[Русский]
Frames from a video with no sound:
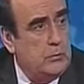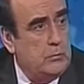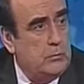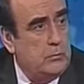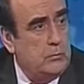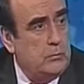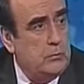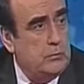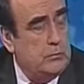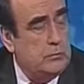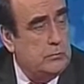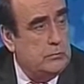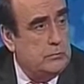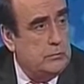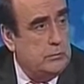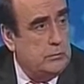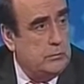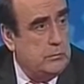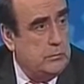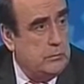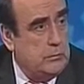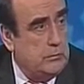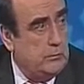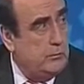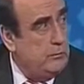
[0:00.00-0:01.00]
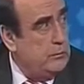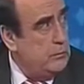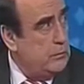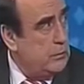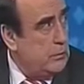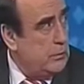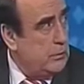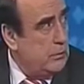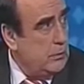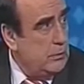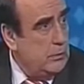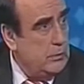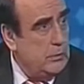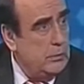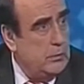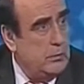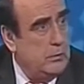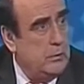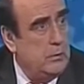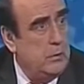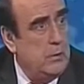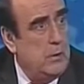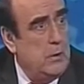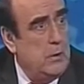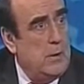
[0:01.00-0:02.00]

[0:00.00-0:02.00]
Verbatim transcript: То есть э, в интернете,